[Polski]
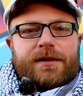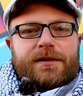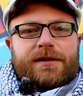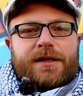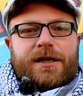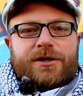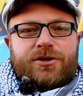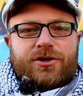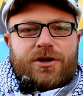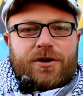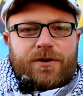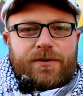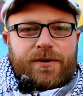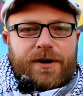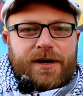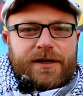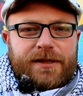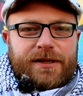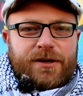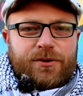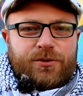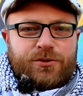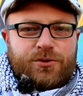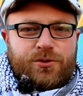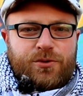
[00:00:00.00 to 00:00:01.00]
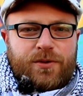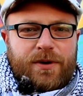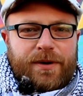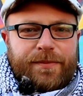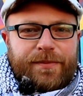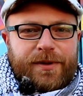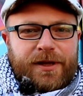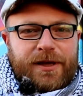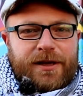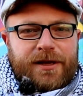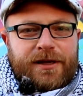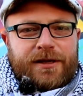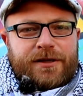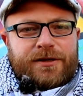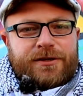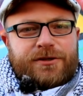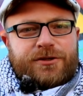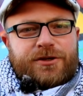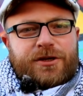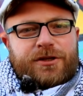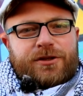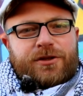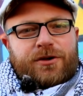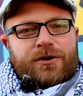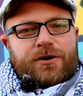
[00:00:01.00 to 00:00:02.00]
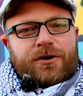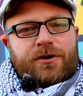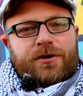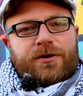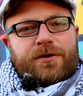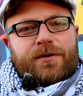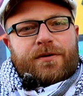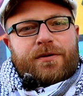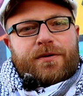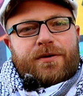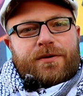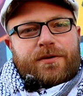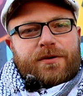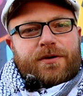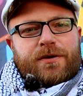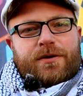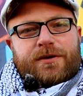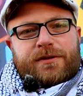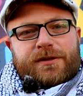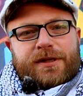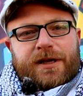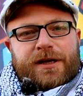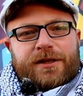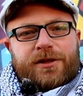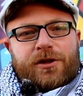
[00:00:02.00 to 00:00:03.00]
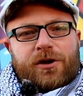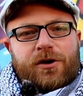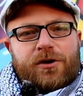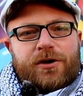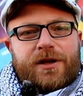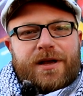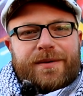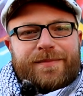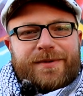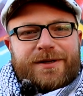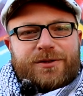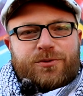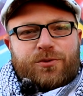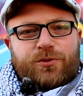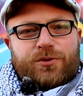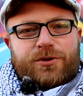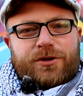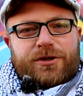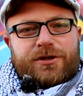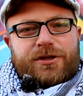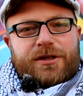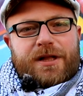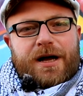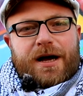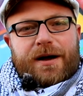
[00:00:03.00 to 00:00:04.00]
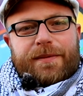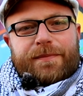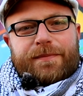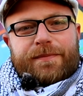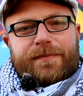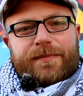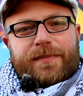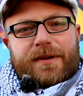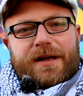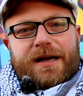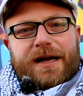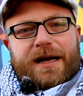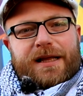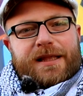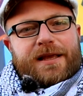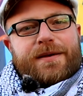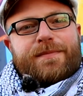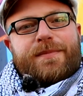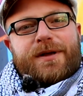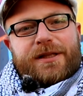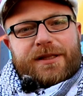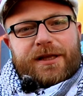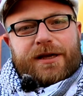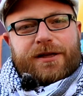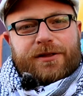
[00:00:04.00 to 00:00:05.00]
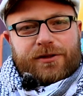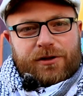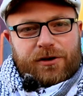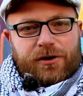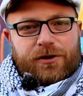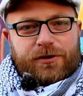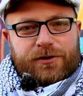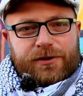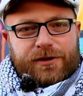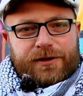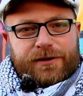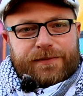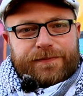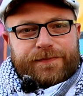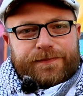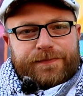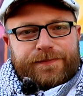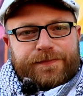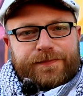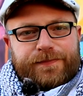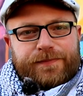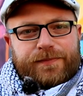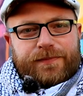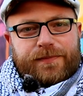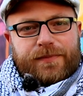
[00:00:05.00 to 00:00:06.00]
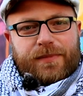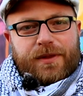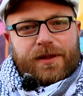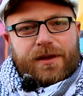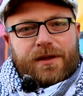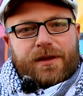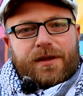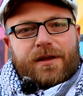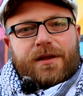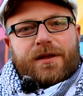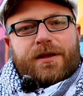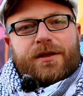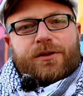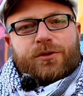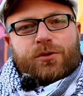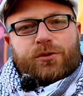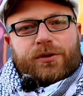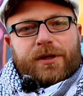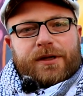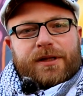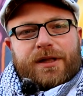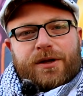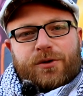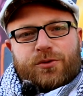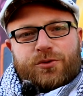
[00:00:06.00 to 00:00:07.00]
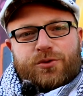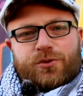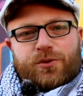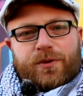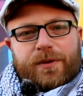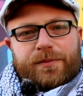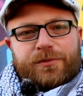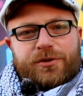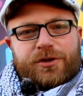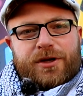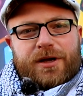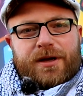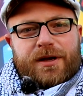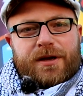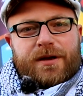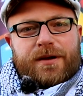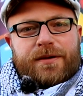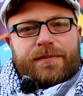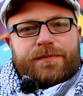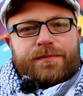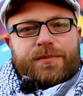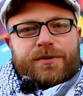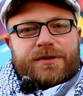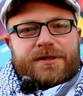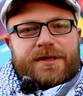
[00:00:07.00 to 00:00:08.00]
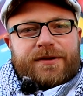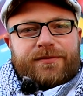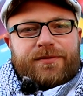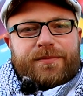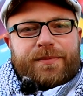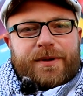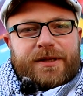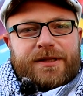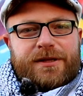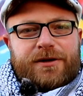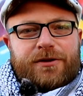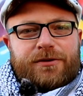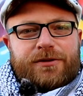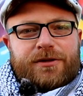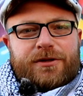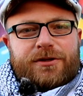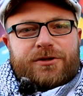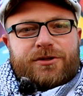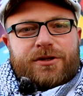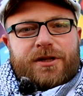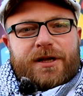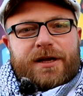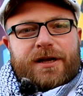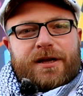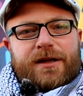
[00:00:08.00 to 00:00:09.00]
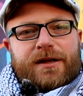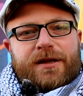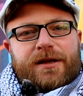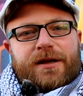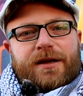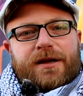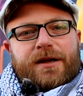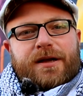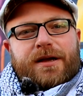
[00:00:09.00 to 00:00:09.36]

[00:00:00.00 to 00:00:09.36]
Ta szkoła nauczyła mnie, że to technologia ma służyć nam, a nie my technologii. Tutaj nauczyłem się postawy patriotycznej,